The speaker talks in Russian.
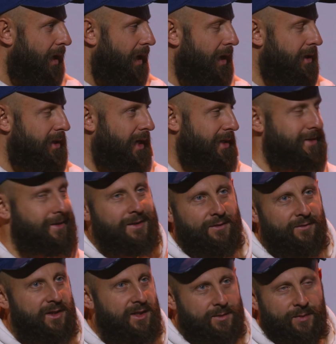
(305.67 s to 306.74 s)
они
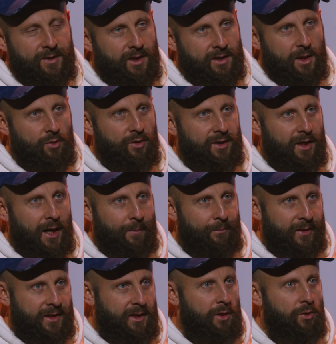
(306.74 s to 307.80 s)
остановились бы на какой-то
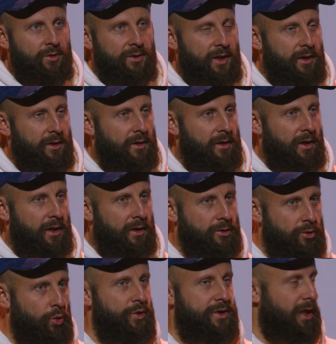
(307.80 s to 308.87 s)
определенной а,
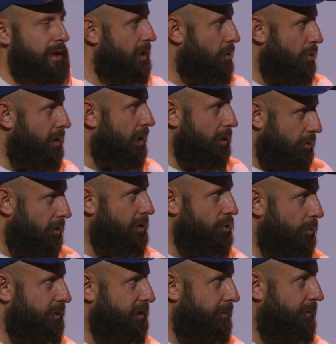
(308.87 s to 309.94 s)
дозе алкоголя, которую они
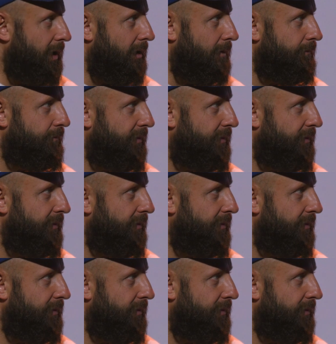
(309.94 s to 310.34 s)
употребляли,